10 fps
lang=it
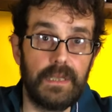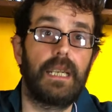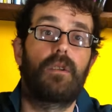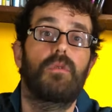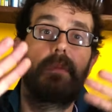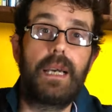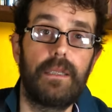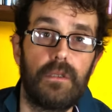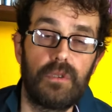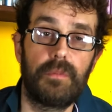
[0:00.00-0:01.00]
mi
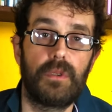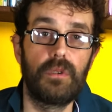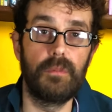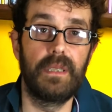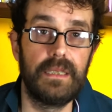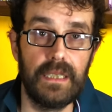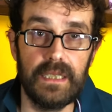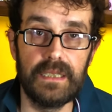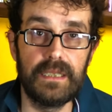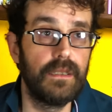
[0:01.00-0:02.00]
raccomando, soprattutto i
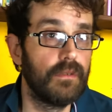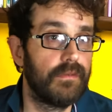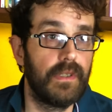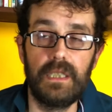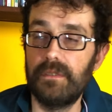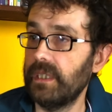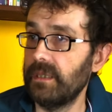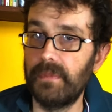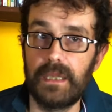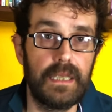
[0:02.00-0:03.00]
batteristi, non fagli
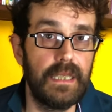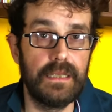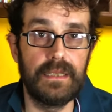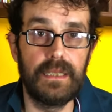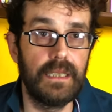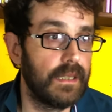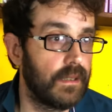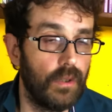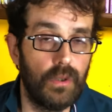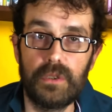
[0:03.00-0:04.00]
avere bacchette,
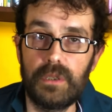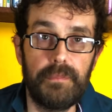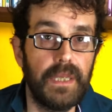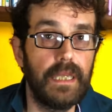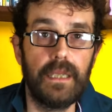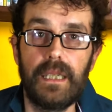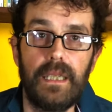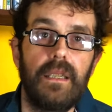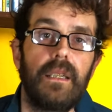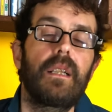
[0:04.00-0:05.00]
cose,
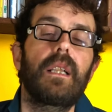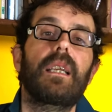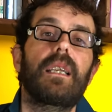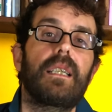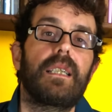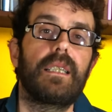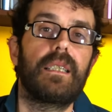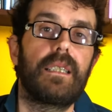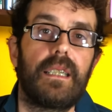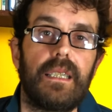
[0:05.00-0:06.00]
penne, eh,
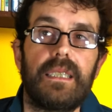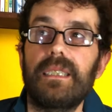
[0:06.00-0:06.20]
ai